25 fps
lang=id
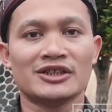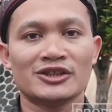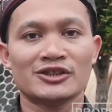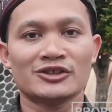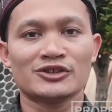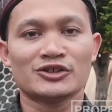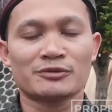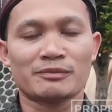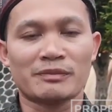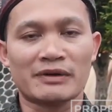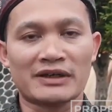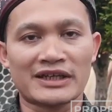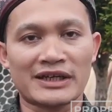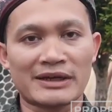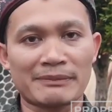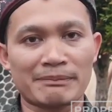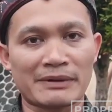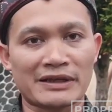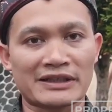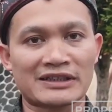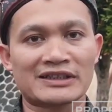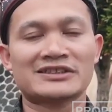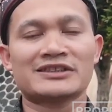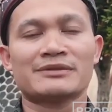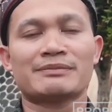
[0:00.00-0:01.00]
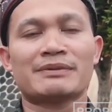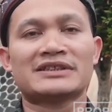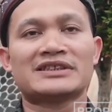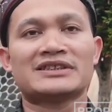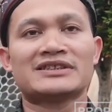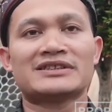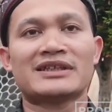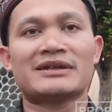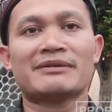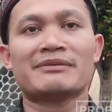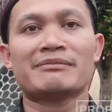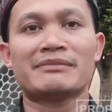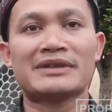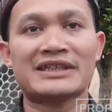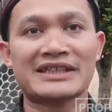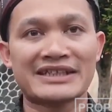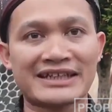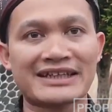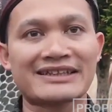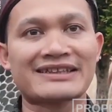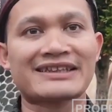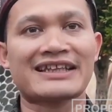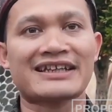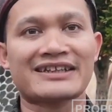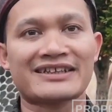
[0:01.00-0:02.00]
supaya partisipasinya
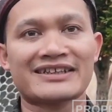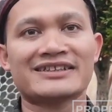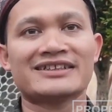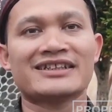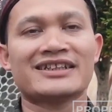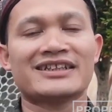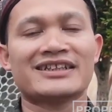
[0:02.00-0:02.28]
meningkat lagi.